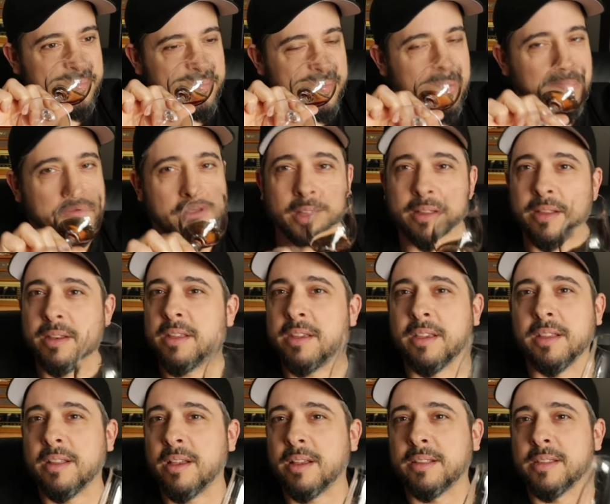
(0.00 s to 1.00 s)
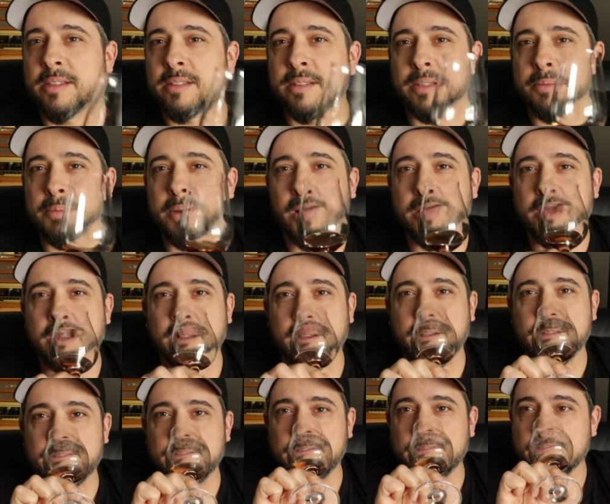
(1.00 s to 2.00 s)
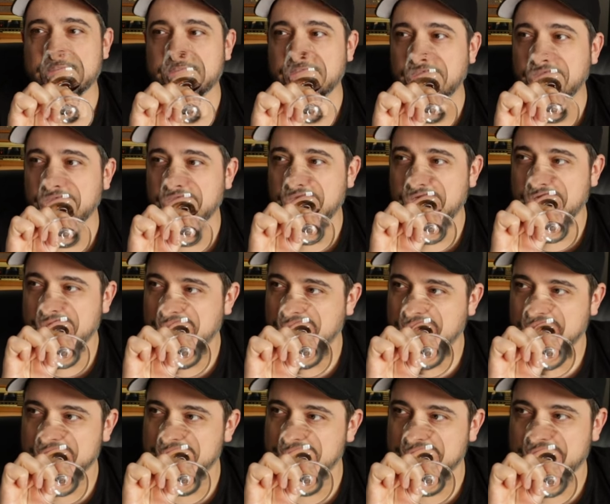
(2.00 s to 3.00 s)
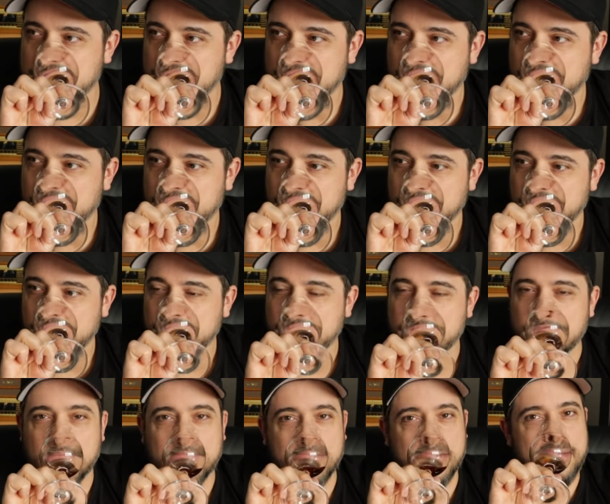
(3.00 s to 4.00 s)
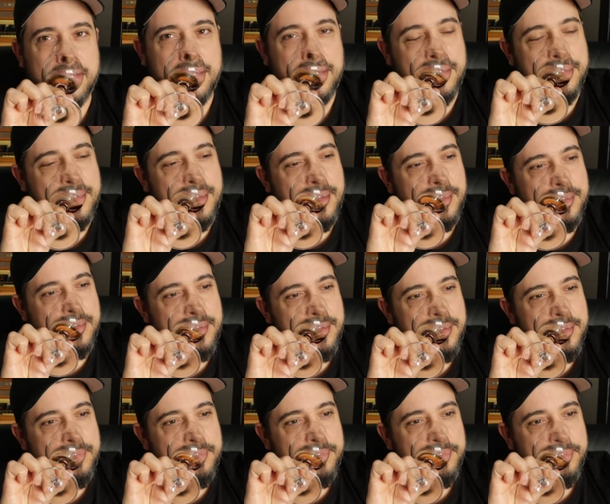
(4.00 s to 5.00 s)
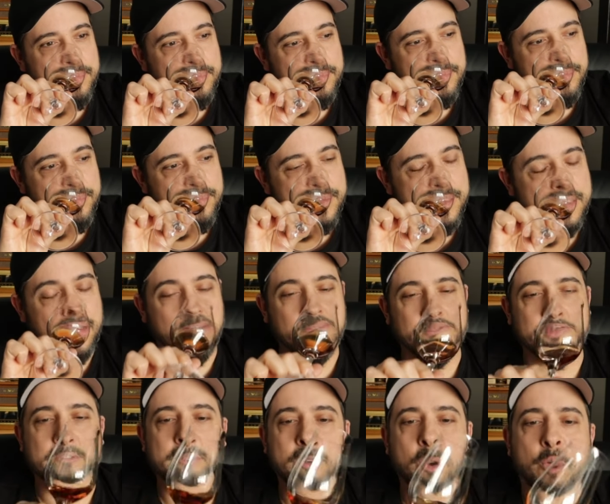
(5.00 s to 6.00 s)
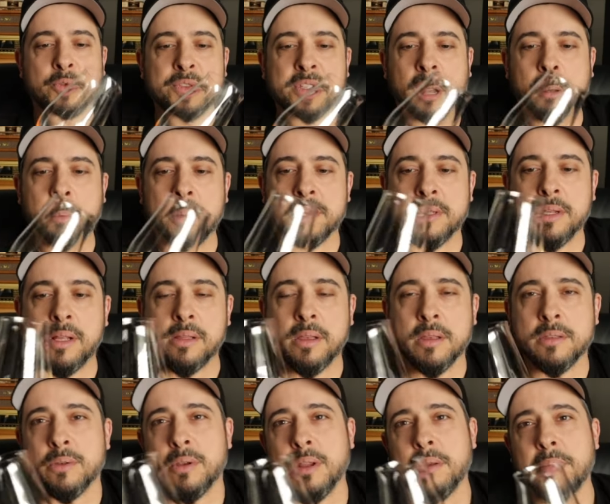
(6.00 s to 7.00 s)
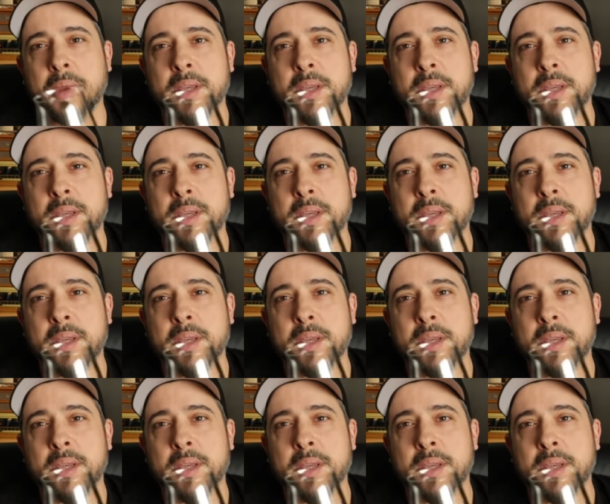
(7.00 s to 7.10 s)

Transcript: Aber ich hätte nicht gedacht, dass das Tasmanien 80 Destillerien hat. Das hätte ich nicht gedacht. Sullivan's Cove selber zählt ja zu den